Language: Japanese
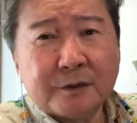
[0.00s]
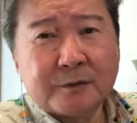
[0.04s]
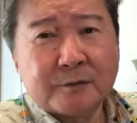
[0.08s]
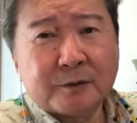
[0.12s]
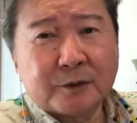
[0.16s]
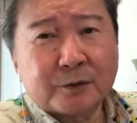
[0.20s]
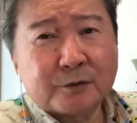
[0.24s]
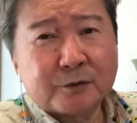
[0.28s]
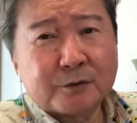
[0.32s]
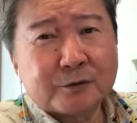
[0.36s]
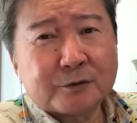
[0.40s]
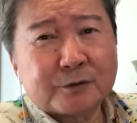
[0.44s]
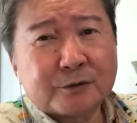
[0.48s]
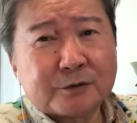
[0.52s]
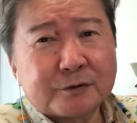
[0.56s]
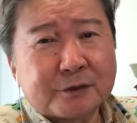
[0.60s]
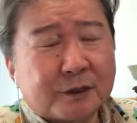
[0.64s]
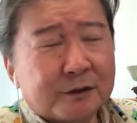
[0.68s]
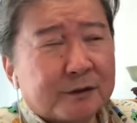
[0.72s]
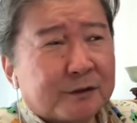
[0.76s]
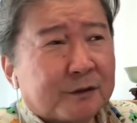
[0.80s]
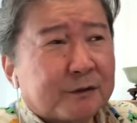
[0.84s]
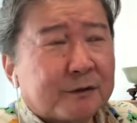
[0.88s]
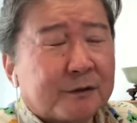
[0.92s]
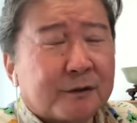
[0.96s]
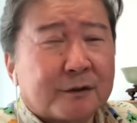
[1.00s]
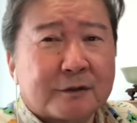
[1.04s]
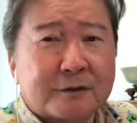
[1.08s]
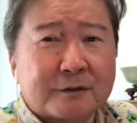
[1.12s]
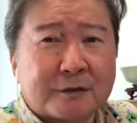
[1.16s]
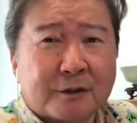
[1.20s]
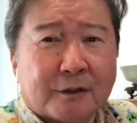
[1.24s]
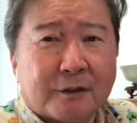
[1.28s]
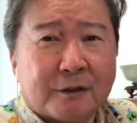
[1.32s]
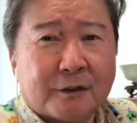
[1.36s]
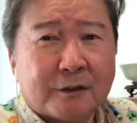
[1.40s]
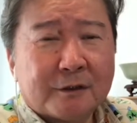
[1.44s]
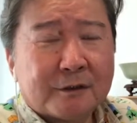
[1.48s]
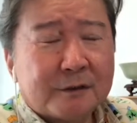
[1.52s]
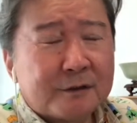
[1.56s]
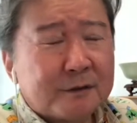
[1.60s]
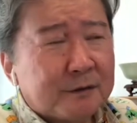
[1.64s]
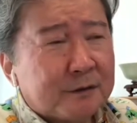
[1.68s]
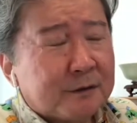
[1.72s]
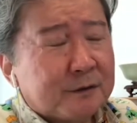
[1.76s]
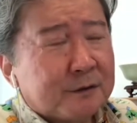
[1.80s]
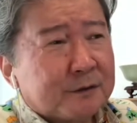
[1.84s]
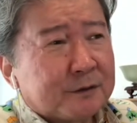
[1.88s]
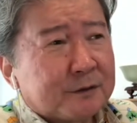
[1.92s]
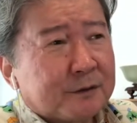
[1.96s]
今ろくじゅうさんなんだからさ、
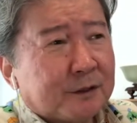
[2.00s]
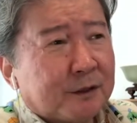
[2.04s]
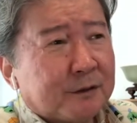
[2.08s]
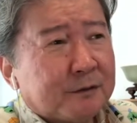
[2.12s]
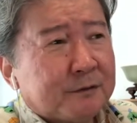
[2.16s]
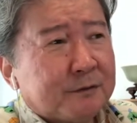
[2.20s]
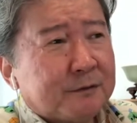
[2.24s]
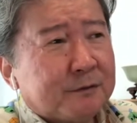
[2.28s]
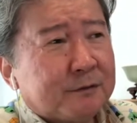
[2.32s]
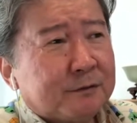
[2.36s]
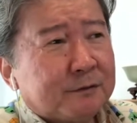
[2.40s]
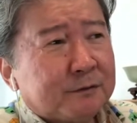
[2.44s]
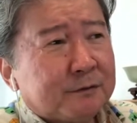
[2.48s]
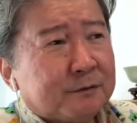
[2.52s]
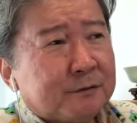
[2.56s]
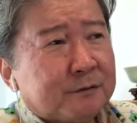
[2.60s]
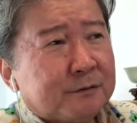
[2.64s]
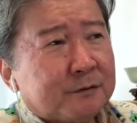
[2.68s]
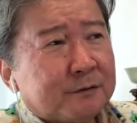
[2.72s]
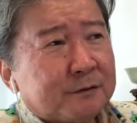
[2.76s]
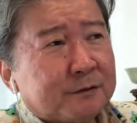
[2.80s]
さんじゅ